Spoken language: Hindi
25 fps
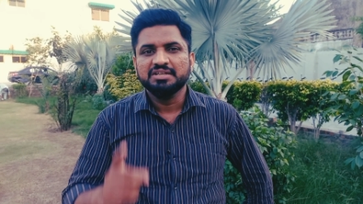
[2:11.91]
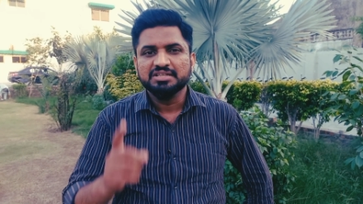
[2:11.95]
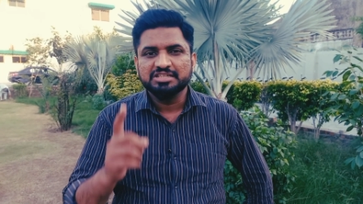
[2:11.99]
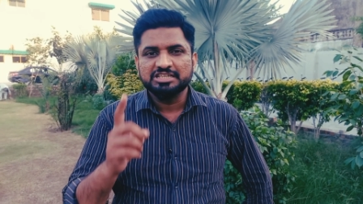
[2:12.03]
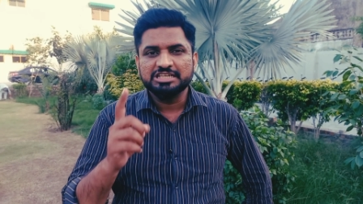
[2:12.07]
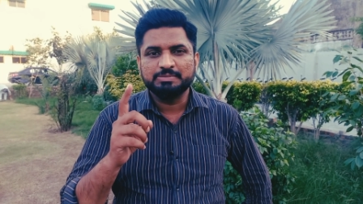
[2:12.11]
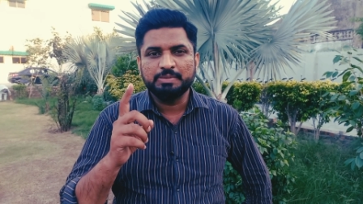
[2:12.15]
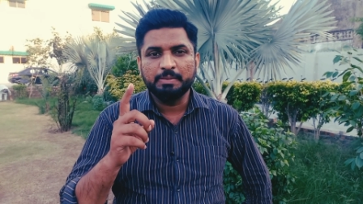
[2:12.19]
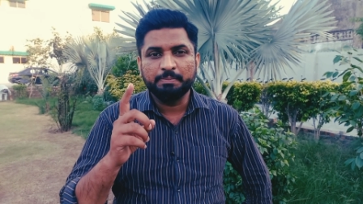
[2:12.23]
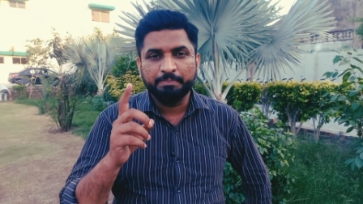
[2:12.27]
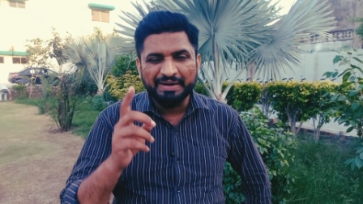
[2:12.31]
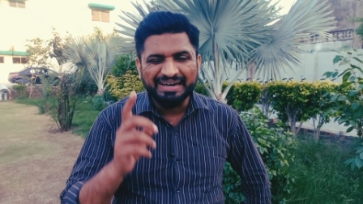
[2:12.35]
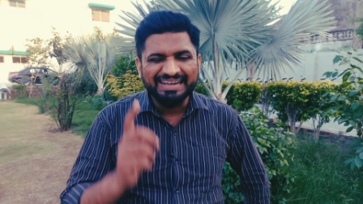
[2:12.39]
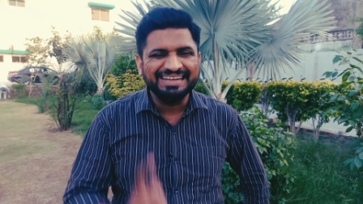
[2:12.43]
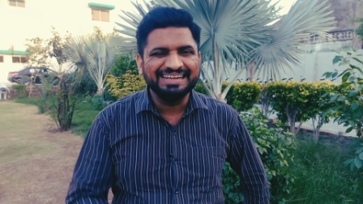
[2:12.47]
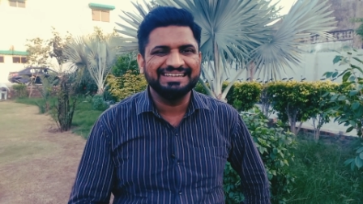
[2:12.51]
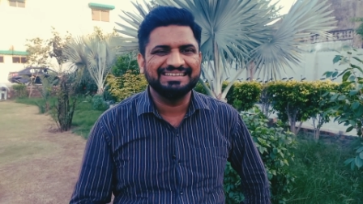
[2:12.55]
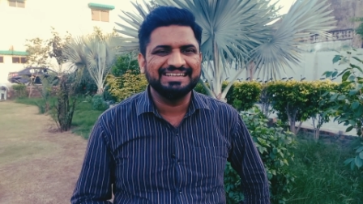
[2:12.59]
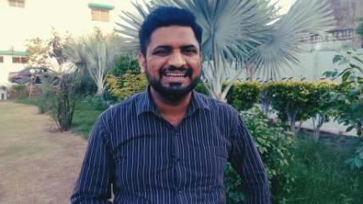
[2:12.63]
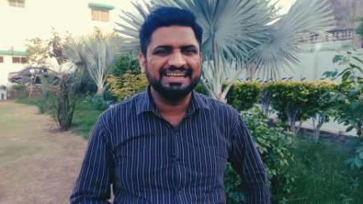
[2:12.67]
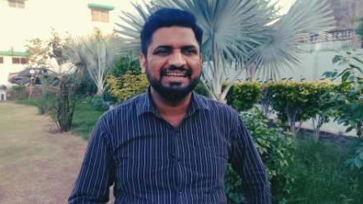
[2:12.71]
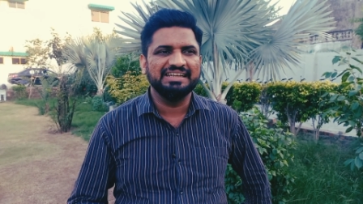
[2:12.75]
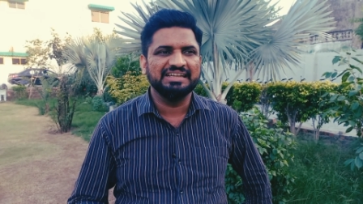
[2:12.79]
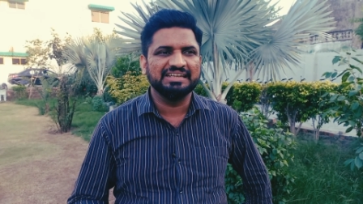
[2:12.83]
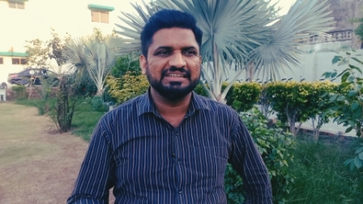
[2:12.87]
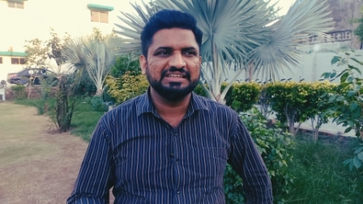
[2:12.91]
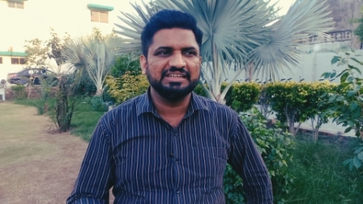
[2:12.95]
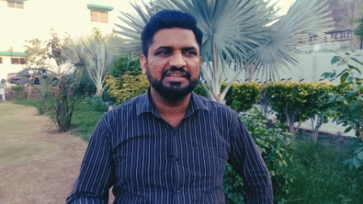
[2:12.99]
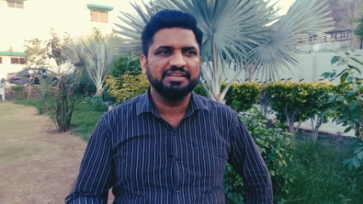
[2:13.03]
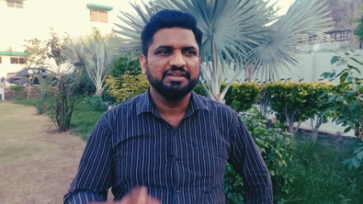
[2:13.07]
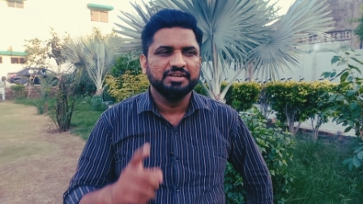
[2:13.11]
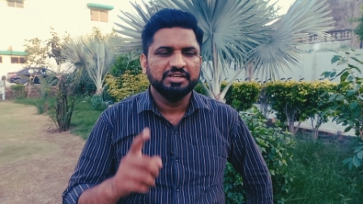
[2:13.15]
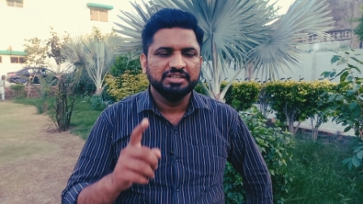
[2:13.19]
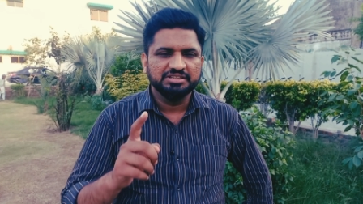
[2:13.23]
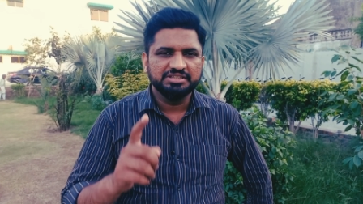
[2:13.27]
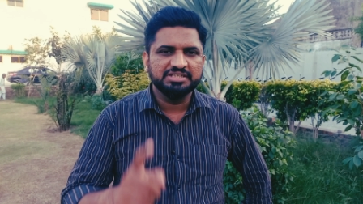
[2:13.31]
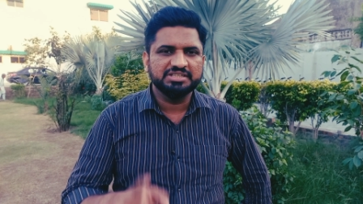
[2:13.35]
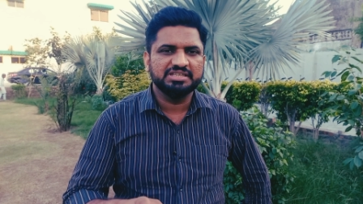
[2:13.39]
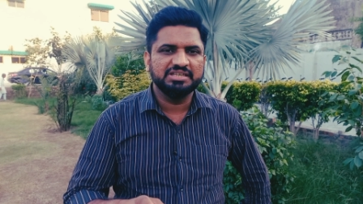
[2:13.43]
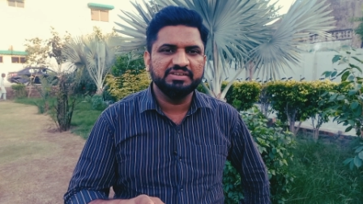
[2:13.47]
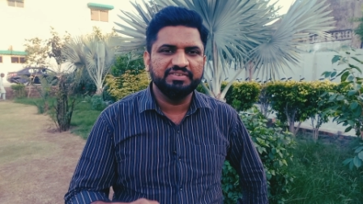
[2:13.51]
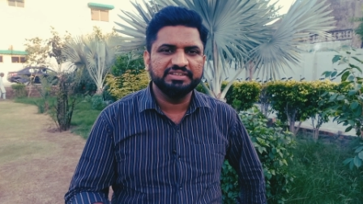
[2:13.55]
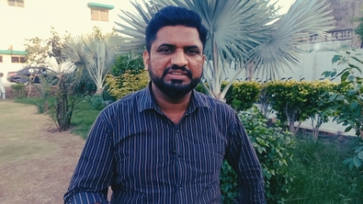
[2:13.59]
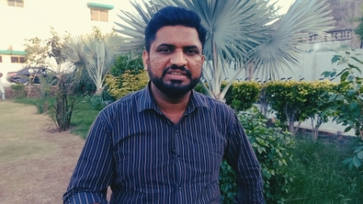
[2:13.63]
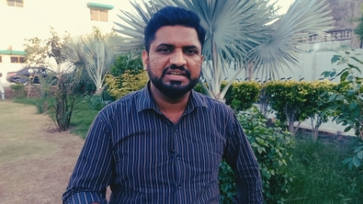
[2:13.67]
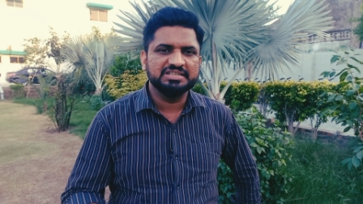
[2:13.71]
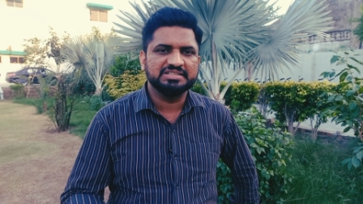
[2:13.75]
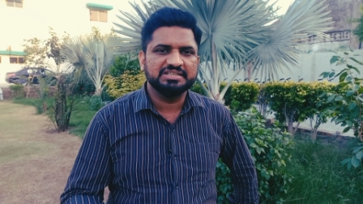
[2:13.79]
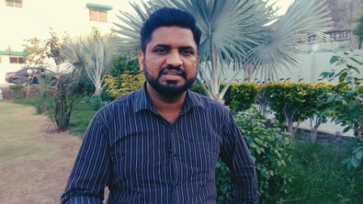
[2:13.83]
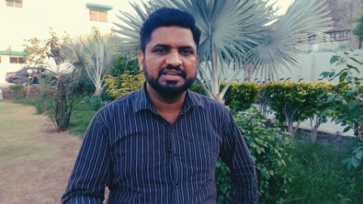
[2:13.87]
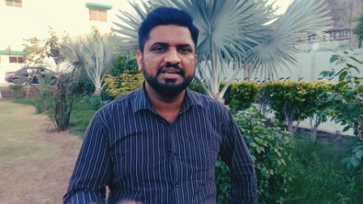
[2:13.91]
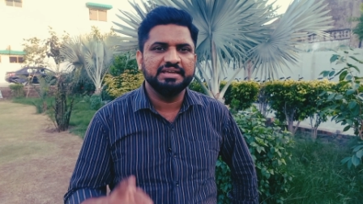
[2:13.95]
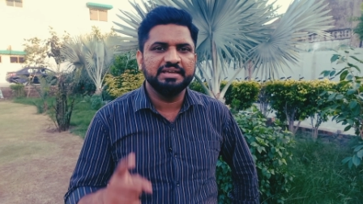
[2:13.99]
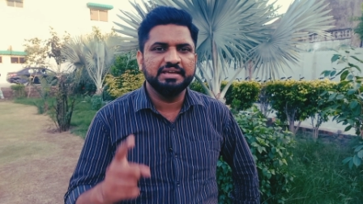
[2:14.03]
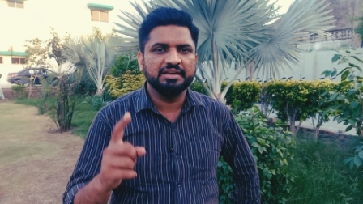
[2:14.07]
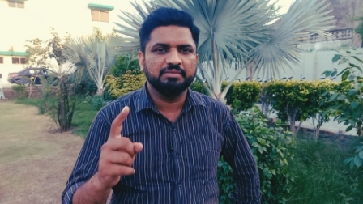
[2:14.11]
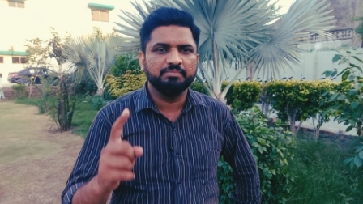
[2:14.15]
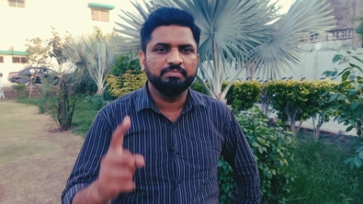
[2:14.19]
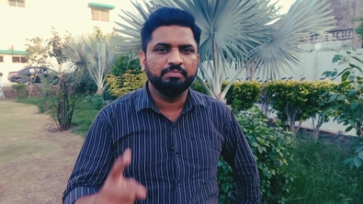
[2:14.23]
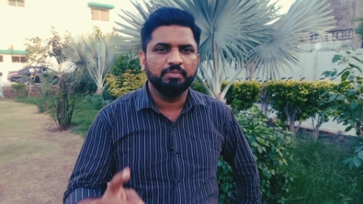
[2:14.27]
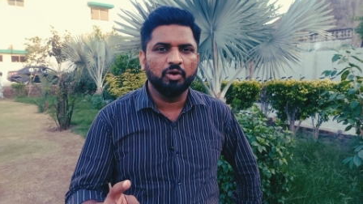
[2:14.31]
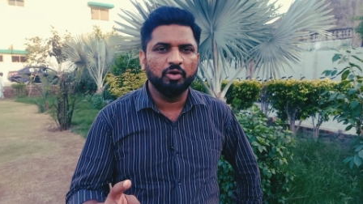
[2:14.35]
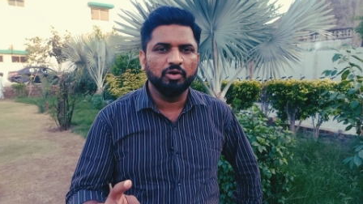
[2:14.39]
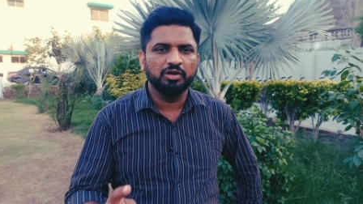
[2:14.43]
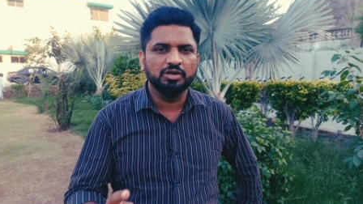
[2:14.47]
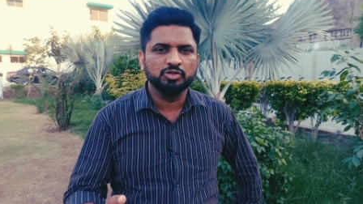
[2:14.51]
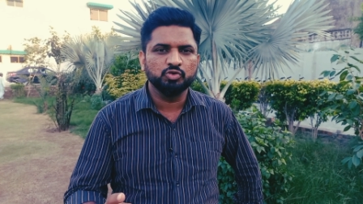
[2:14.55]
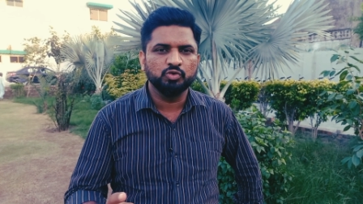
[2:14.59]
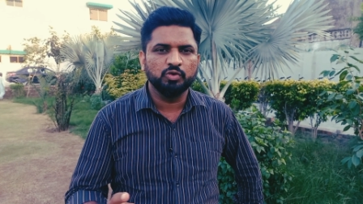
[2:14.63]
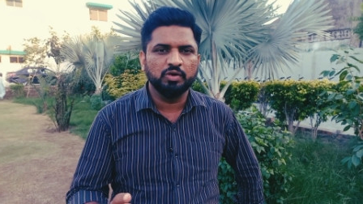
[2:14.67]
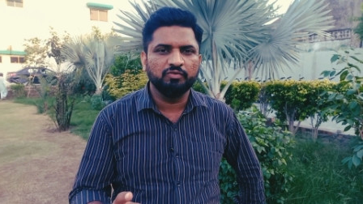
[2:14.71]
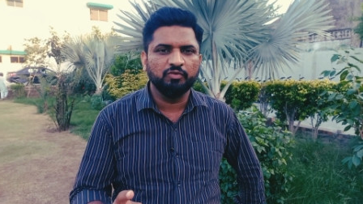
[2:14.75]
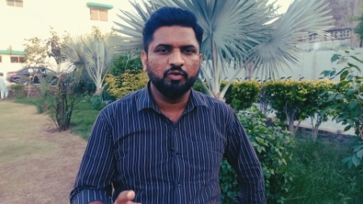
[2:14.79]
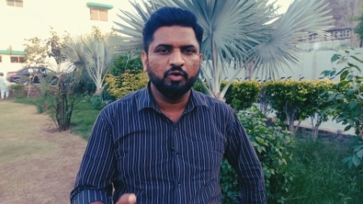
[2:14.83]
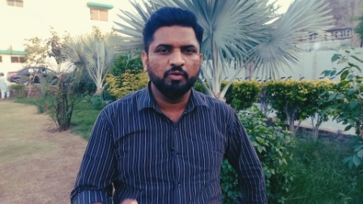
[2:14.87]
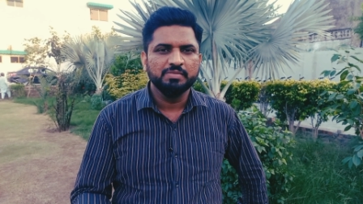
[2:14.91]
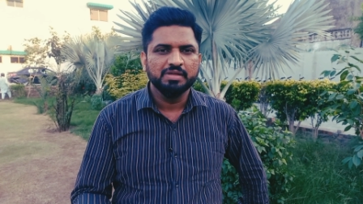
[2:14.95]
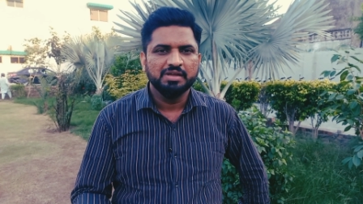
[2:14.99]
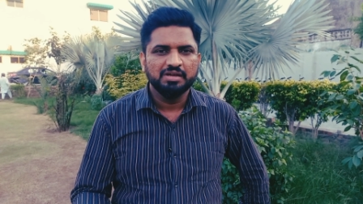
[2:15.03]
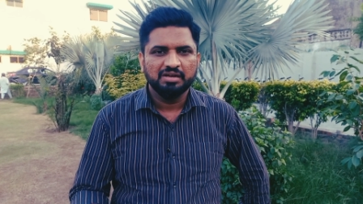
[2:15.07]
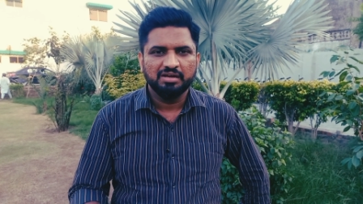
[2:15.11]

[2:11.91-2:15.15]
जिस पर बड़ी हिट नहीं लगती जिसकी वजह से एक बॉलर जो है वो